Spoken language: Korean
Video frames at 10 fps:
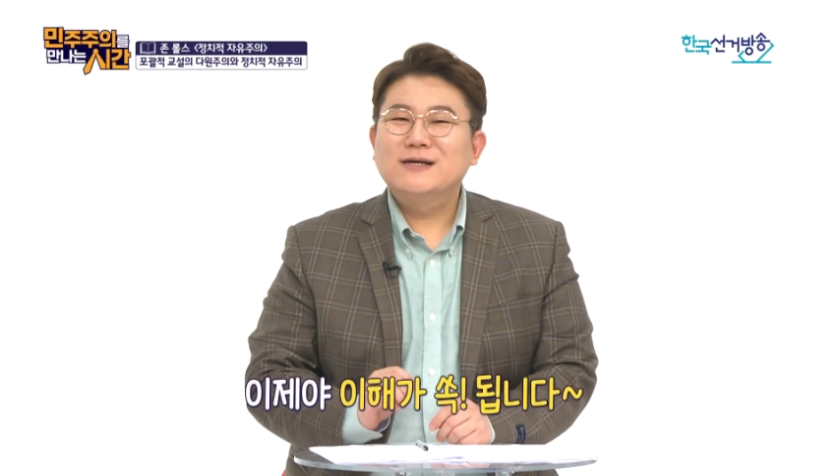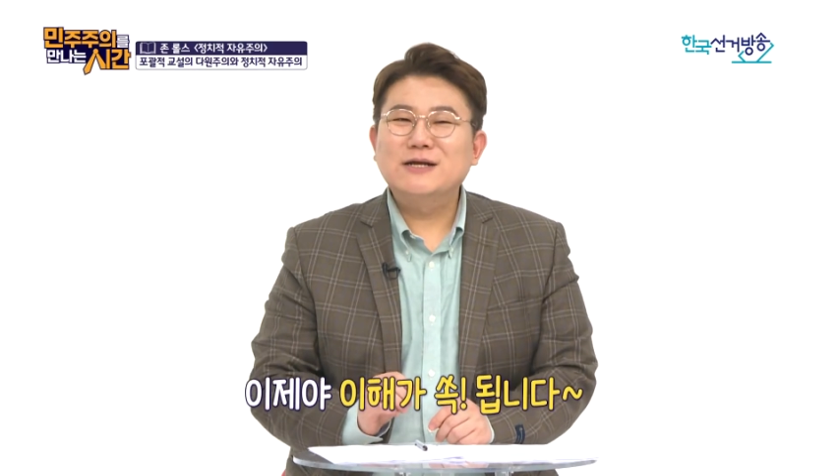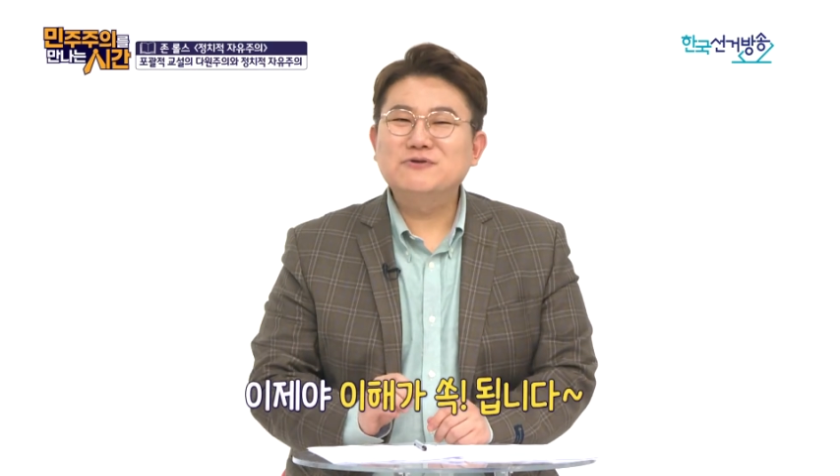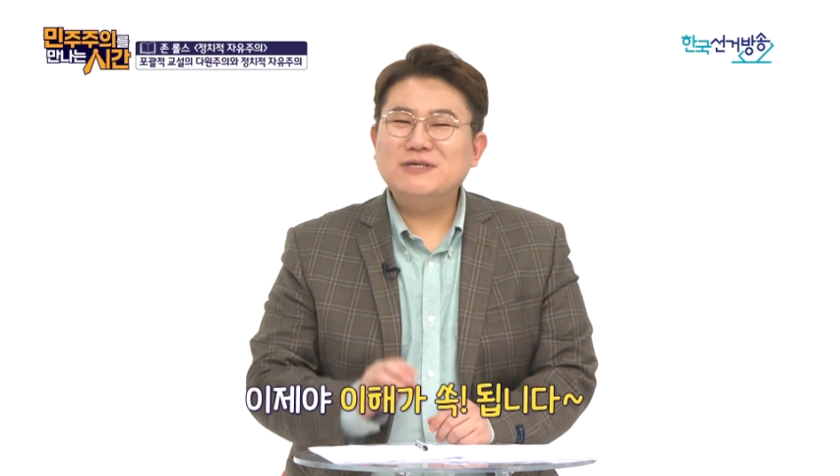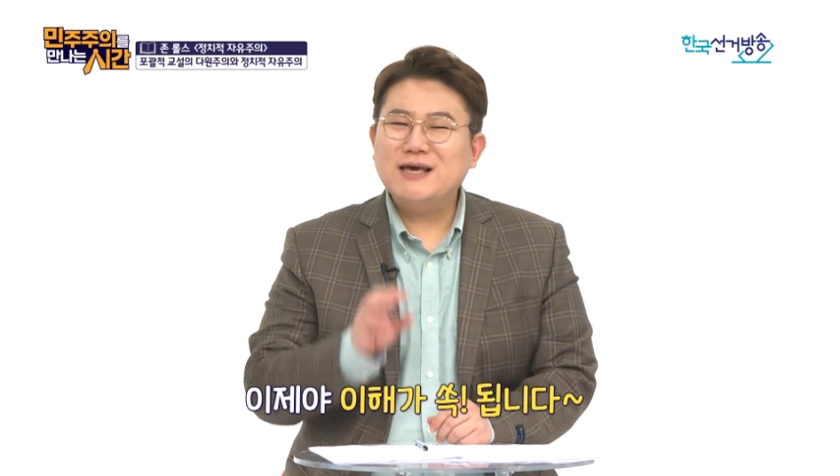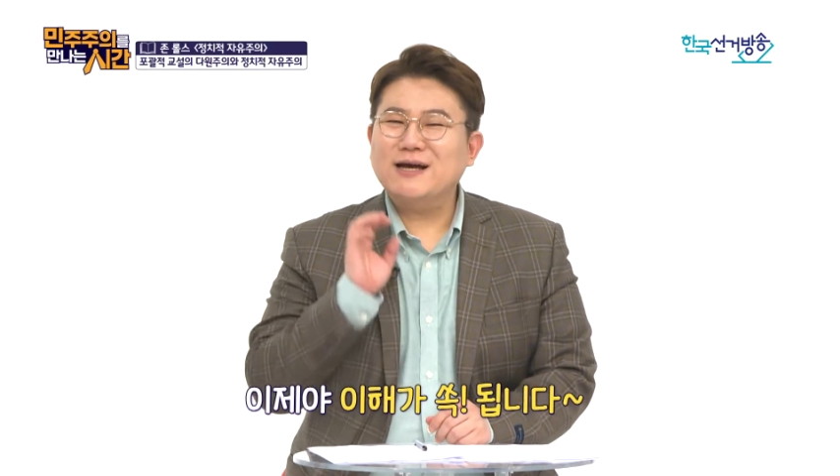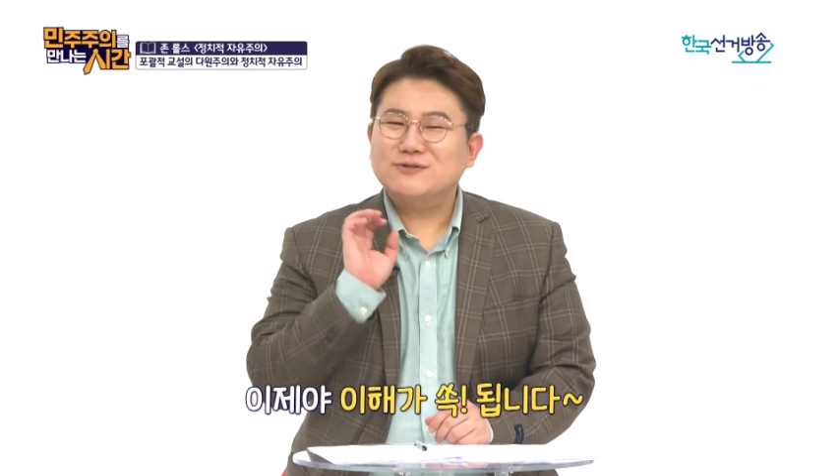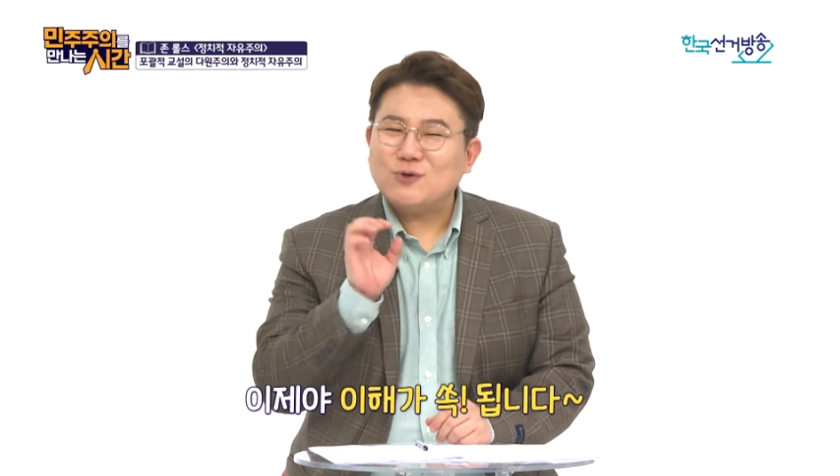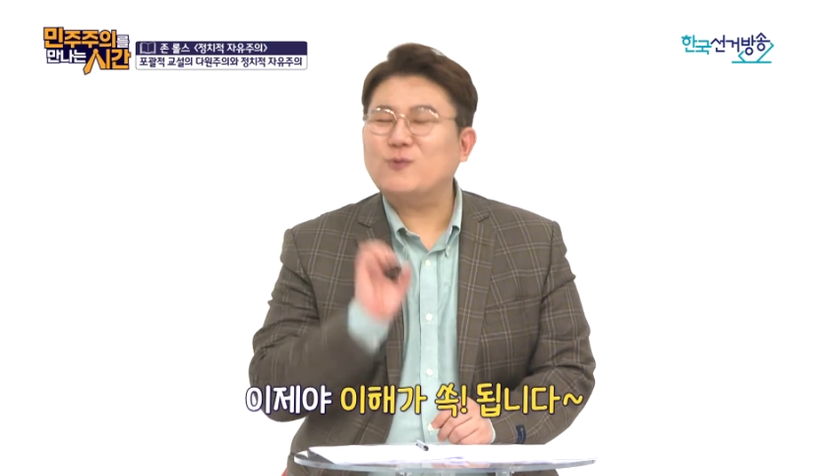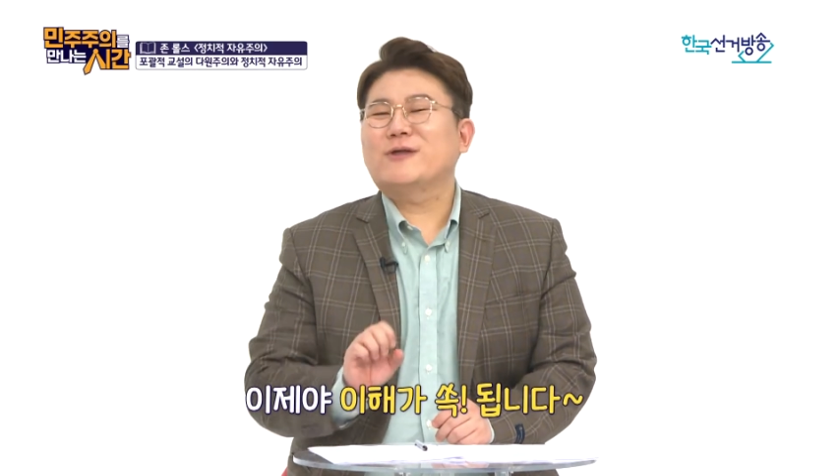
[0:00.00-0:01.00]
그래도 이해가
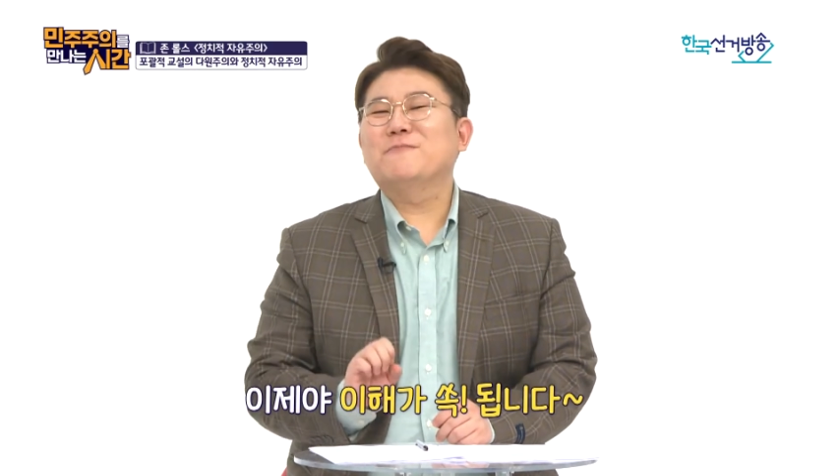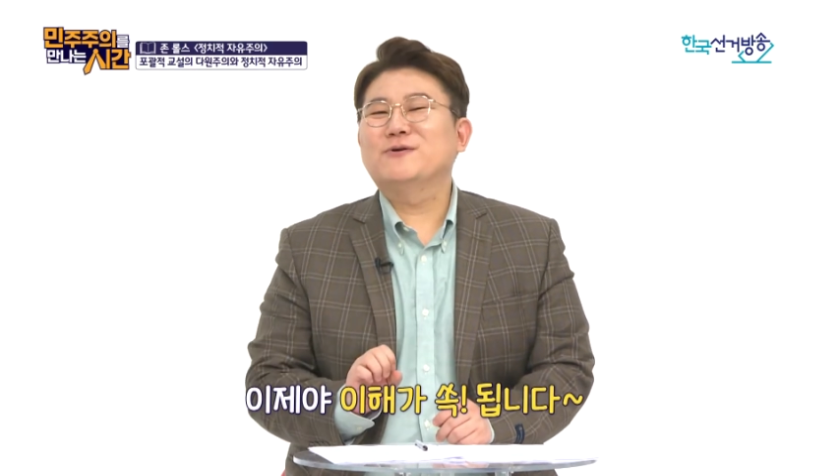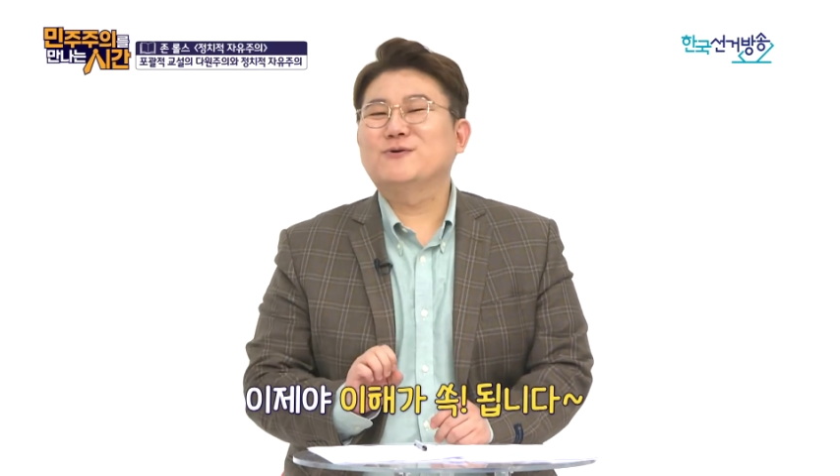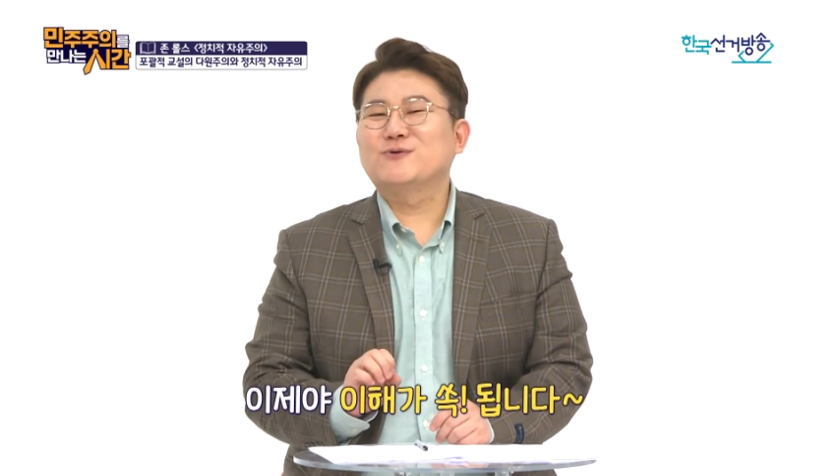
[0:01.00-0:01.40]
쏙 되면서